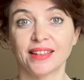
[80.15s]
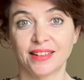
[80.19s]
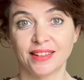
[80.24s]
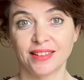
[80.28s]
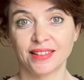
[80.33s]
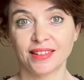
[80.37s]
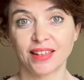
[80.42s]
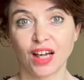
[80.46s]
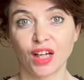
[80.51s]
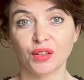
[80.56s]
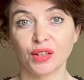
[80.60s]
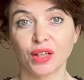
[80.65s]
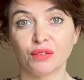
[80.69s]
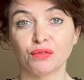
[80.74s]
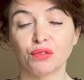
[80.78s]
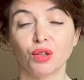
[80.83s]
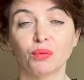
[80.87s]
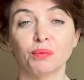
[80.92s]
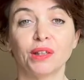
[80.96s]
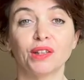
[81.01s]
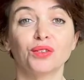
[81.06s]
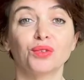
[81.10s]
qui sera une
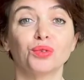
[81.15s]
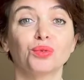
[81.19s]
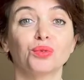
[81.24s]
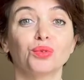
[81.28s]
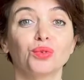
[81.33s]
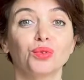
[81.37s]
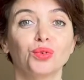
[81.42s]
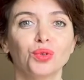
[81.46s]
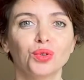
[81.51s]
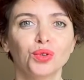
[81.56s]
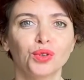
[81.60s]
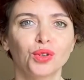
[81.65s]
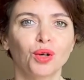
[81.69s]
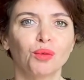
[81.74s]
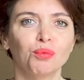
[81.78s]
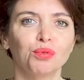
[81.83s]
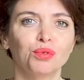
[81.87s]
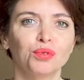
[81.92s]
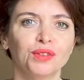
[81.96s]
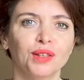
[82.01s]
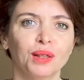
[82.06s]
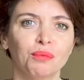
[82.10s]
information d'autant
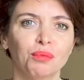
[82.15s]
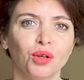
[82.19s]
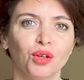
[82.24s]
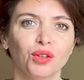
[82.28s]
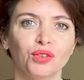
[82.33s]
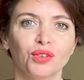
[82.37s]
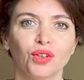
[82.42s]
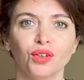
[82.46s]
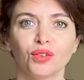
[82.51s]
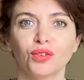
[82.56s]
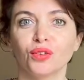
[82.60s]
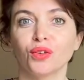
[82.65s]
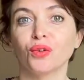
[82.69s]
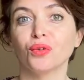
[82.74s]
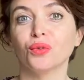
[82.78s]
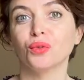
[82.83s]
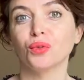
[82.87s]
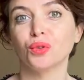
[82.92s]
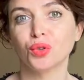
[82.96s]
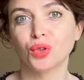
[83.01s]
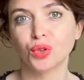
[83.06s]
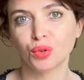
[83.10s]
plus importante dans
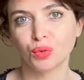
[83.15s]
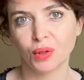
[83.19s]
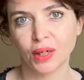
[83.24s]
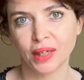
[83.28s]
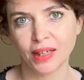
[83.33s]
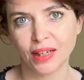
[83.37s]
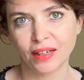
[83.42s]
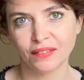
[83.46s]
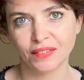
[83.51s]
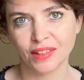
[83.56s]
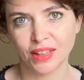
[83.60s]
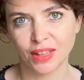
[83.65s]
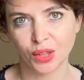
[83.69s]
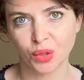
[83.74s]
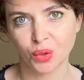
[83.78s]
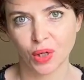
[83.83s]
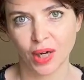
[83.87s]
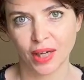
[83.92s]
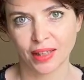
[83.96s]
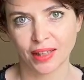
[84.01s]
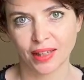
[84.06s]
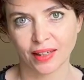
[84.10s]
le choix de la
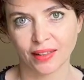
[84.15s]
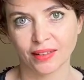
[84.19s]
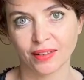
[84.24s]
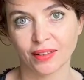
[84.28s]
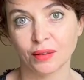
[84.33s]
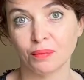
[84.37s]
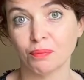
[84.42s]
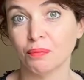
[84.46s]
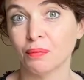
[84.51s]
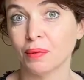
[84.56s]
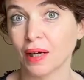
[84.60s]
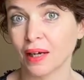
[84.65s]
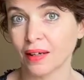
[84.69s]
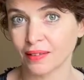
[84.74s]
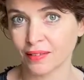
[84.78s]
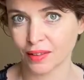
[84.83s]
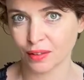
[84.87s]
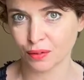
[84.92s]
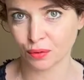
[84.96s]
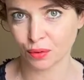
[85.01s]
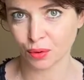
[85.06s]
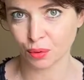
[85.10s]
vidéo à regarder par
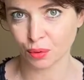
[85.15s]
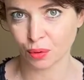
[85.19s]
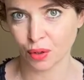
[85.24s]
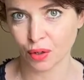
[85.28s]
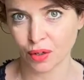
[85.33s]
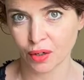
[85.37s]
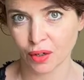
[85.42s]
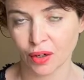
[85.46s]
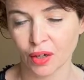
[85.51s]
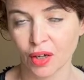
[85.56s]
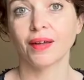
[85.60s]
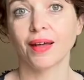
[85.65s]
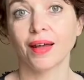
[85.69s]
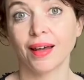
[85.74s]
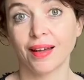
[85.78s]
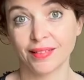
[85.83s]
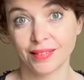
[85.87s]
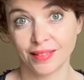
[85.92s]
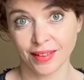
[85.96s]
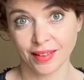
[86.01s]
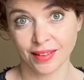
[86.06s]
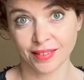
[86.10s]
tes viewers
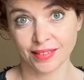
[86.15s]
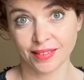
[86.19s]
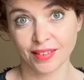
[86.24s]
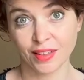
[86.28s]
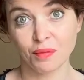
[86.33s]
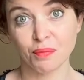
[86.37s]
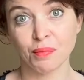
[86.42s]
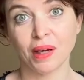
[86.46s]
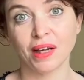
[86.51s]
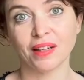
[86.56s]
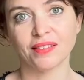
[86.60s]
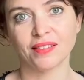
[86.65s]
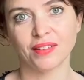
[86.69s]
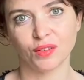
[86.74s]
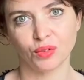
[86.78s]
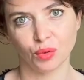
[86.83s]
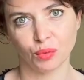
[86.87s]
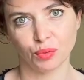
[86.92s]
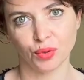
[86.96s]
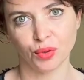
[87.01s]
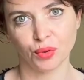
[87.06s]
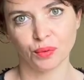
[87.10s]
intéressés par
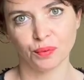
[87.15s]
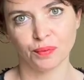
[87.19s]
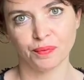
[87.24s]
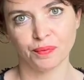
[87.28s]
cette option.